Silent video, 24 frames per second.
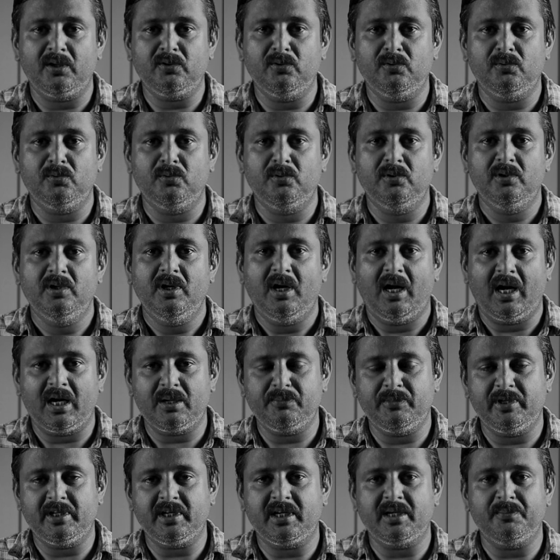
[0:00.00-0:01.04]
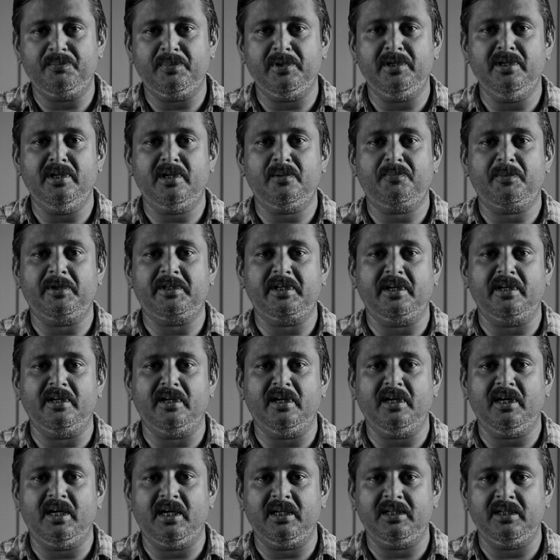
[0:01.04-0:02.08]
அதுவும் அனுமதிக்கு பின்னர்
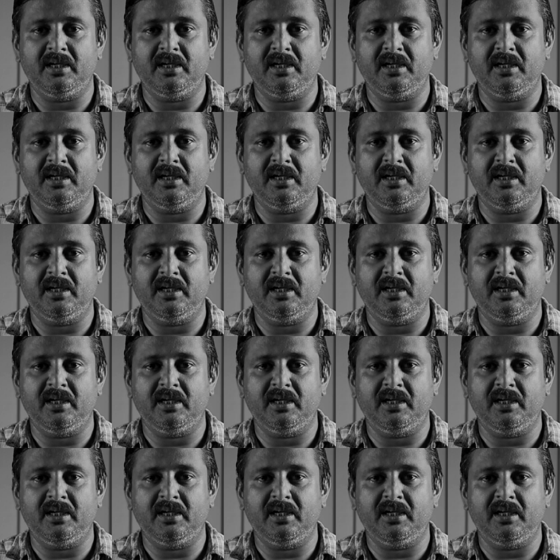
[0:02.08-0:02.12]
பார்த்திங்கன்னா